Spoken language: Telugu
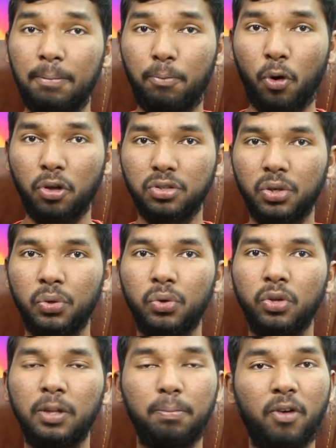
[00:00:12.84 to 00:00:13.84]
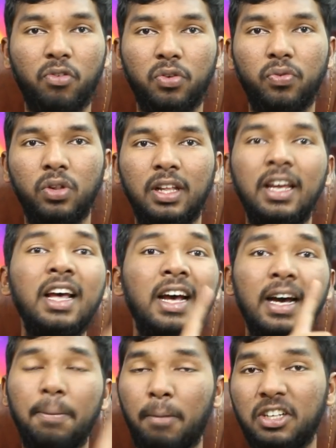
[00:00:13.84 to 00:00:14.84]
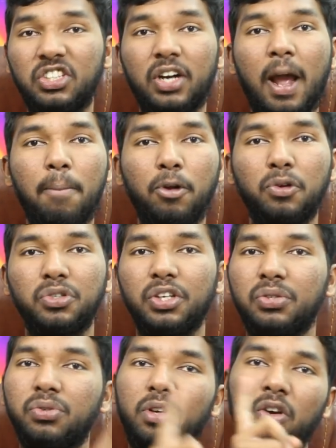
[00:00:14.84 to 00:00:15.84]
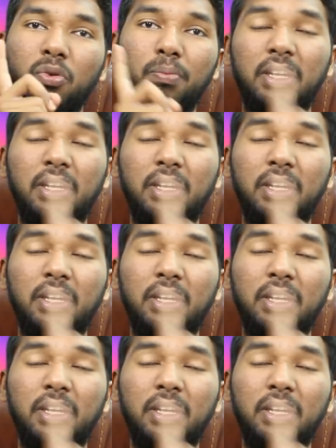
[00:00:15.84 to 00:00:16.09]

ప్రాసెసర్ ఉంటుంది పవర్ఫుల్ది మంచి ర్యామ్ని యూజ్ చేస్తున్నారు